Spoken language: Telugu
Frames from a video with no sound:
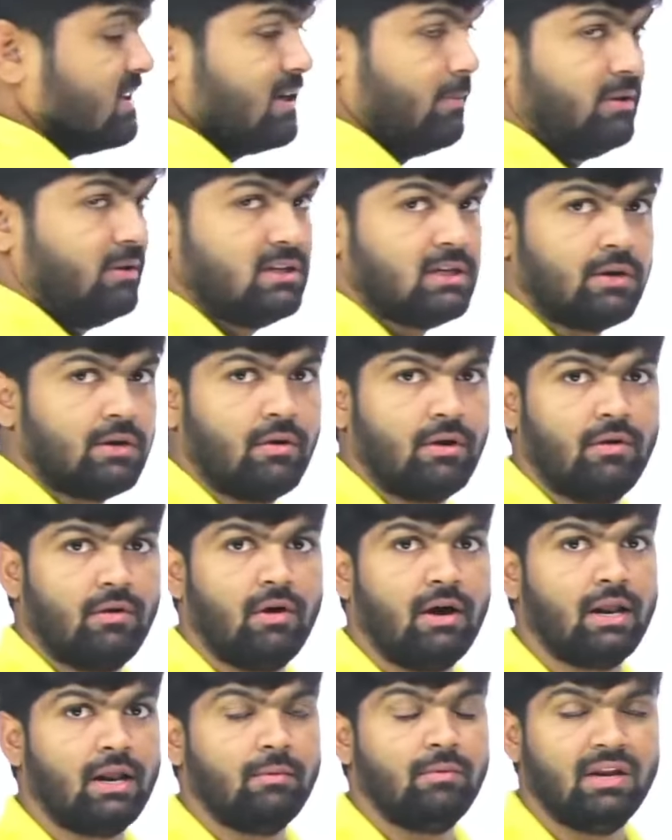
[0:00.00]
పార్టీకి సంబంధించినటువంటి
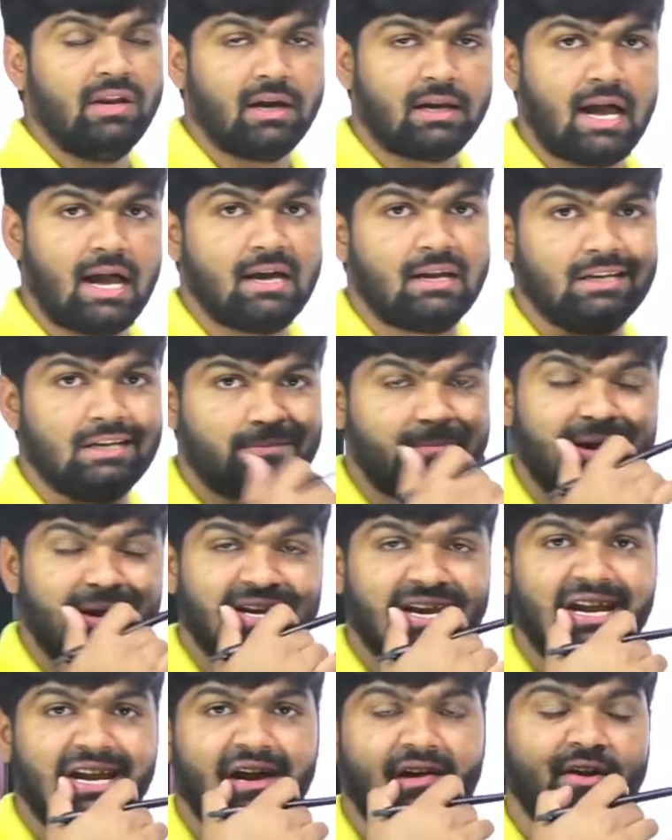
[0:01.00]
వ్యవహారం ఈయన కాంగ్రెస్
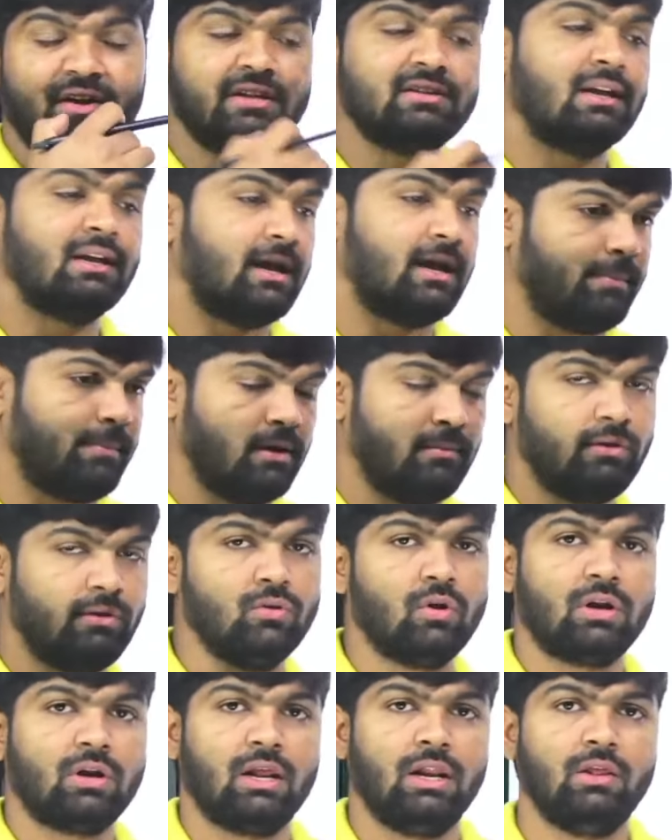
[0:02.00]
పార్టీ అనే కాబట్టి సరే
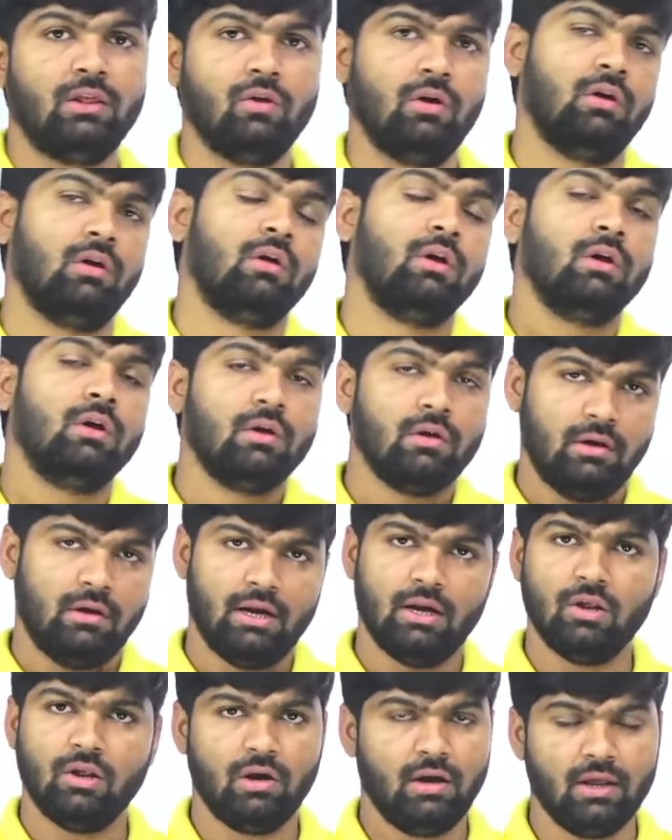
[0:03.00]
అపాయింట్మెంట్ దొరకలేదు
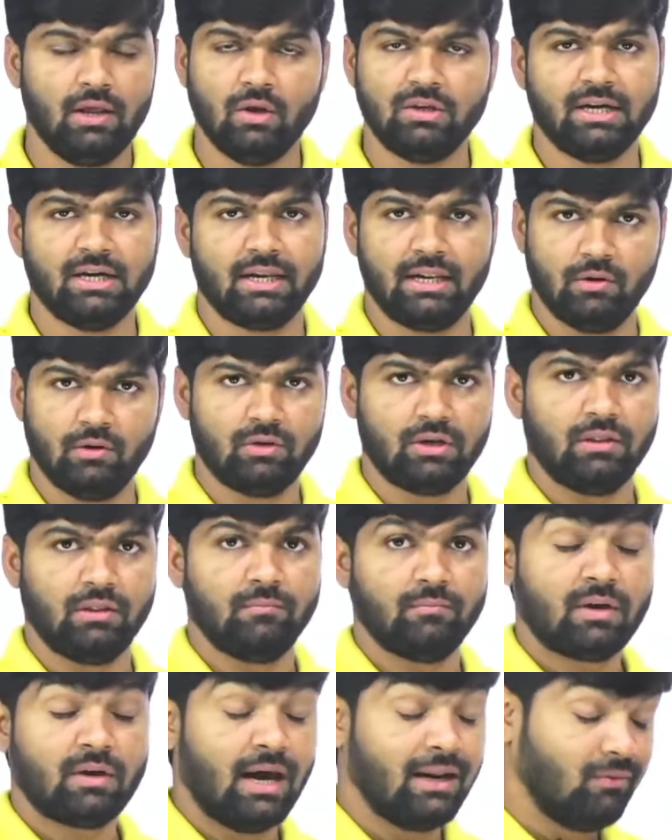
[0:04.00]
ఏదో ఏదో జరిగి
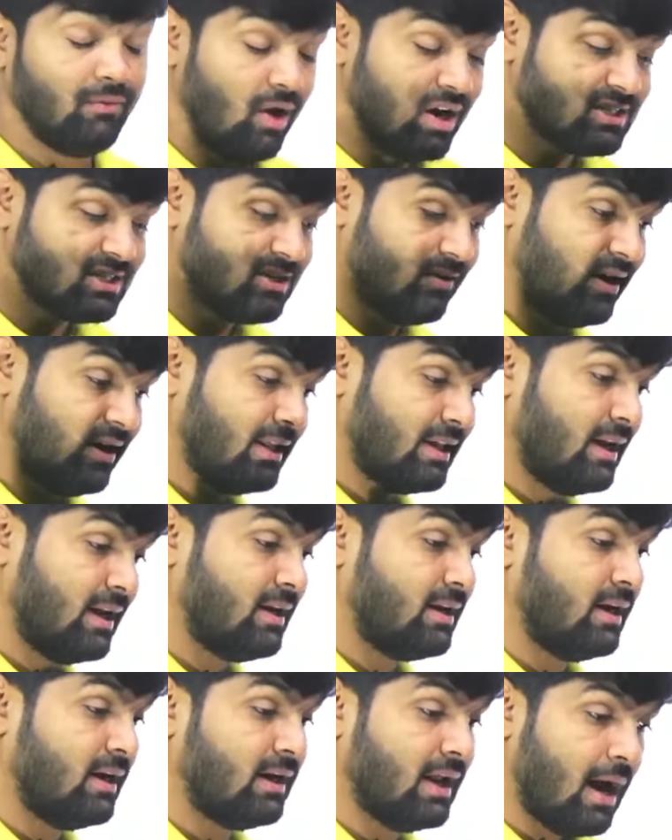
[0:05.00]
ఉంటుంది కానీ వాస్తవానికి
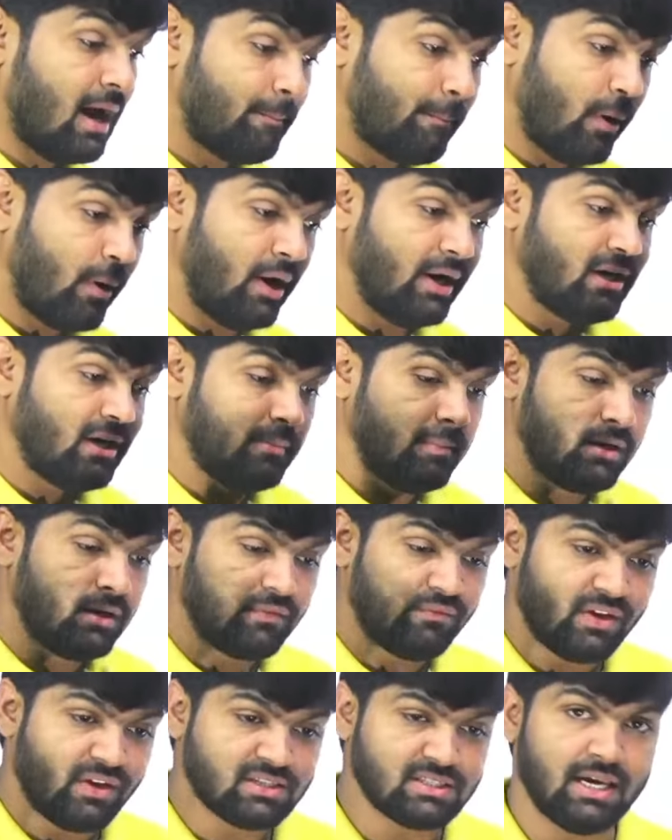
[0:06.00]
ఏంటంటే
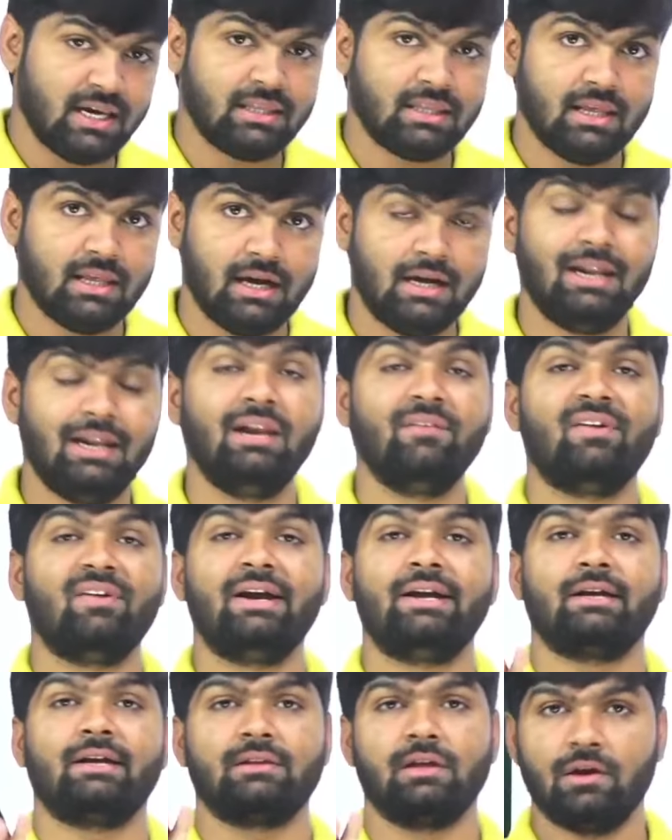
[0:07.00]
అపాయింట్మెంట్ ఫిక్స్ అయితేనే ఢిల్లీ
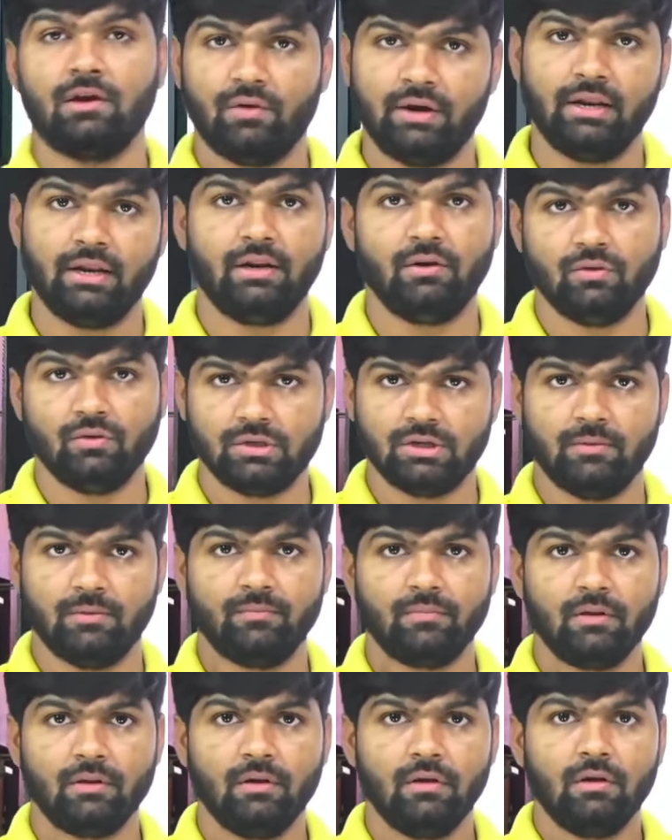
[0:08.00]
ఫ్లైట్ ఎక్కుతారు ఎవడైనా నుంచి
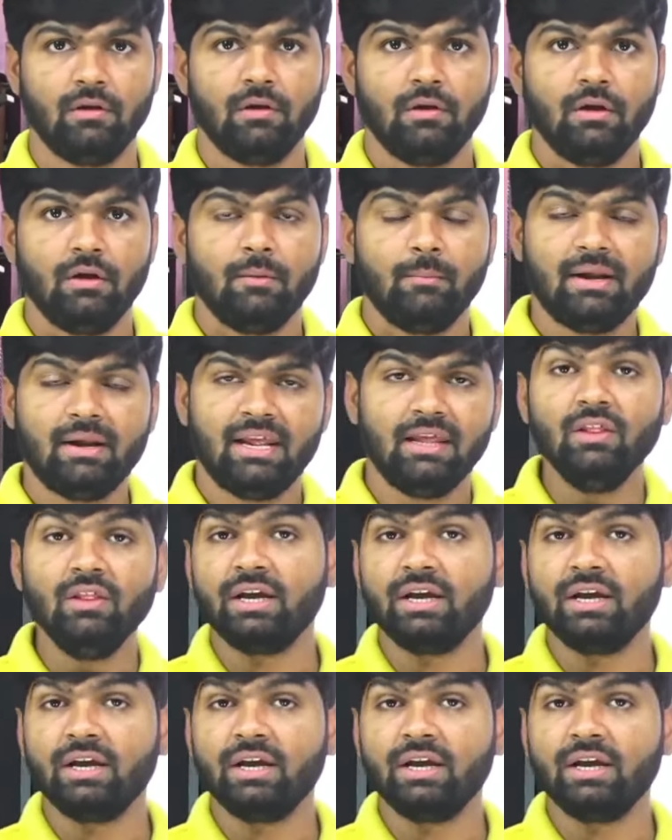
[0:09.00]
మరి